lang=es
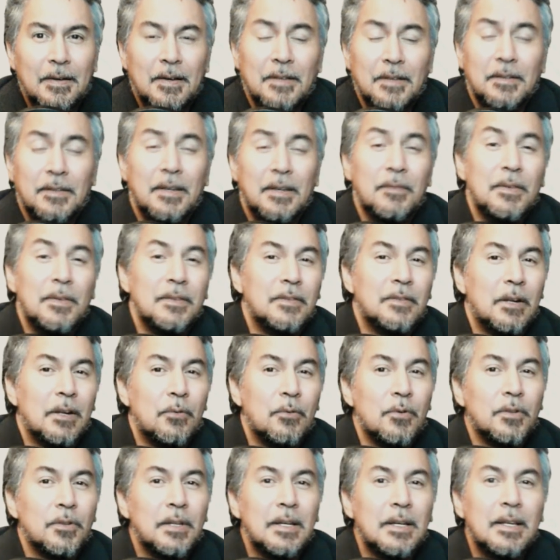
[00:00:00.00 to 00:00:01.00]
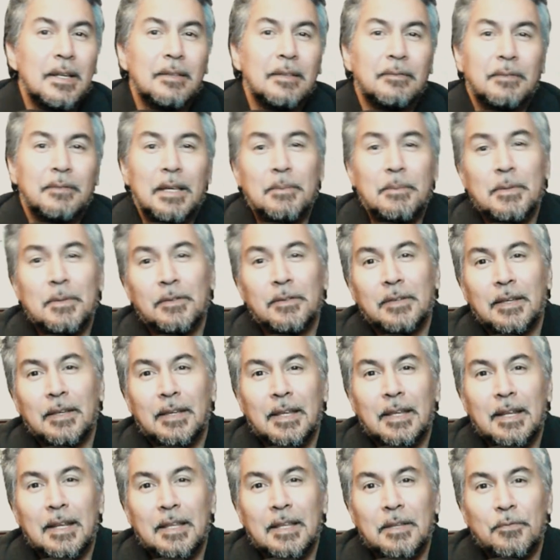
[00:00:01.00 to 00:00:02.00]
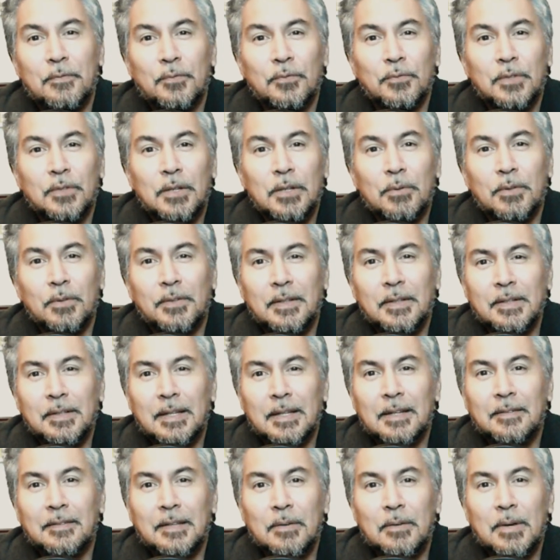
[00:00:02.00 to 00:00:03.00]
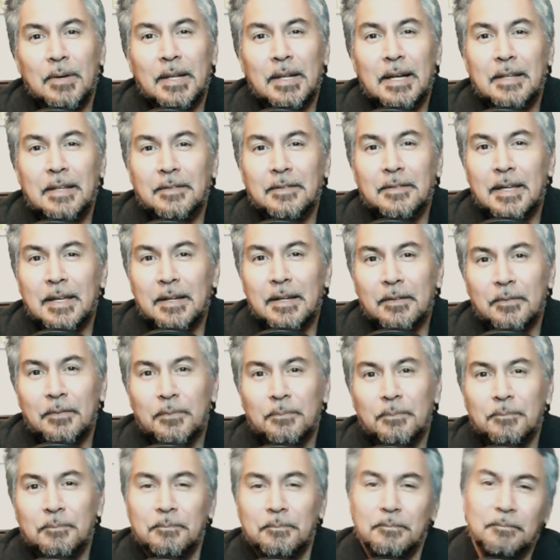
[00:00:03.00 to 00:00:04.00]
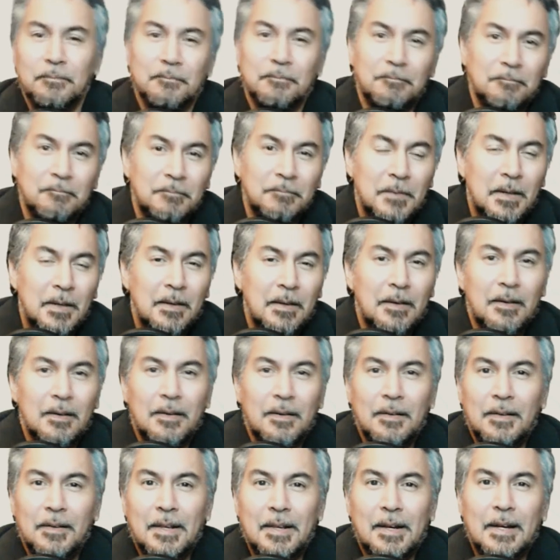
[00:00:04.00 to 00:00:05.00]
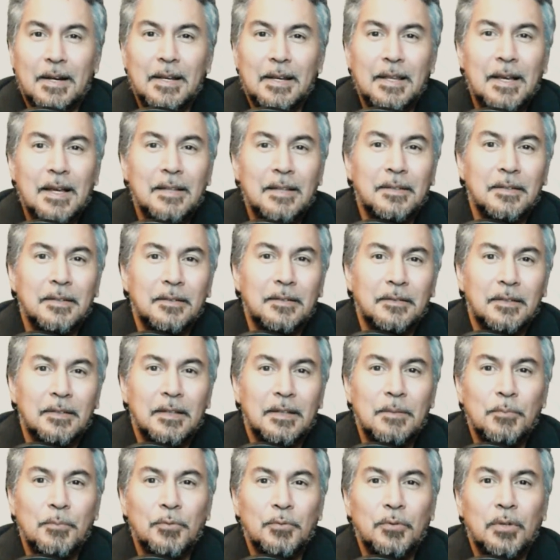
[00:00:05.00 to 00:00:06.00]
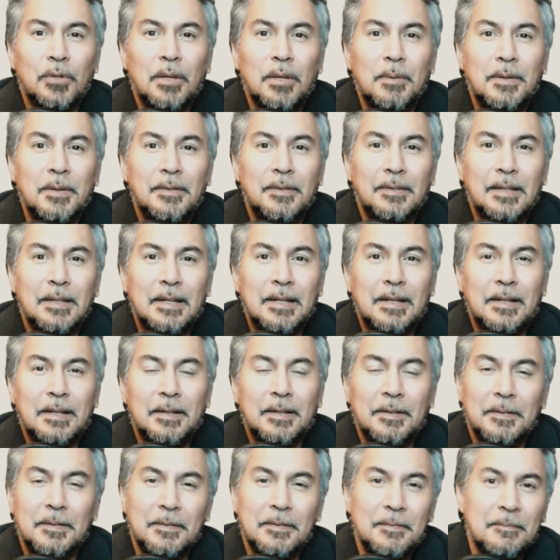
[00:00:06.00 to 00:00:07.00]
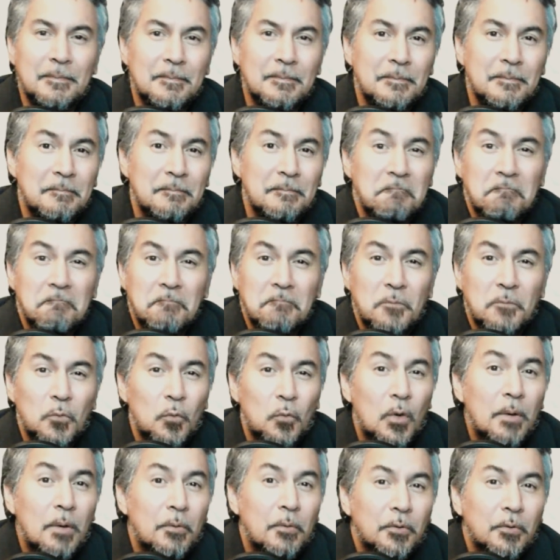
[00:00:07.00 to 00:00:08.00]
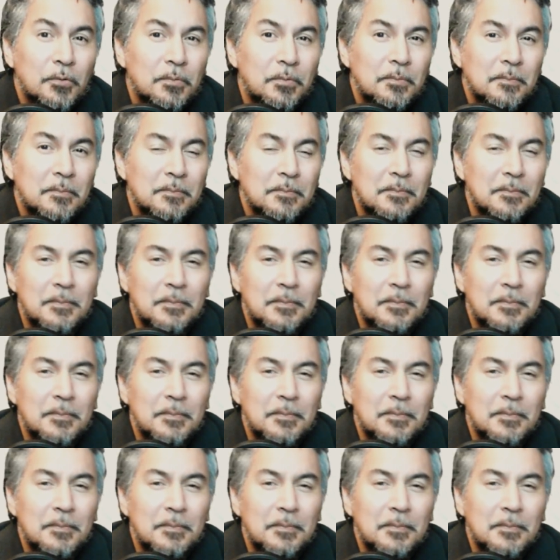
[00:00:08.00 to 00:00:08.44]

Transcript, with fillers: Así que, en fin, si alguno tiene temas que quiera difundir o está interesado en analizar la realidad desde puntos de vista nuevos,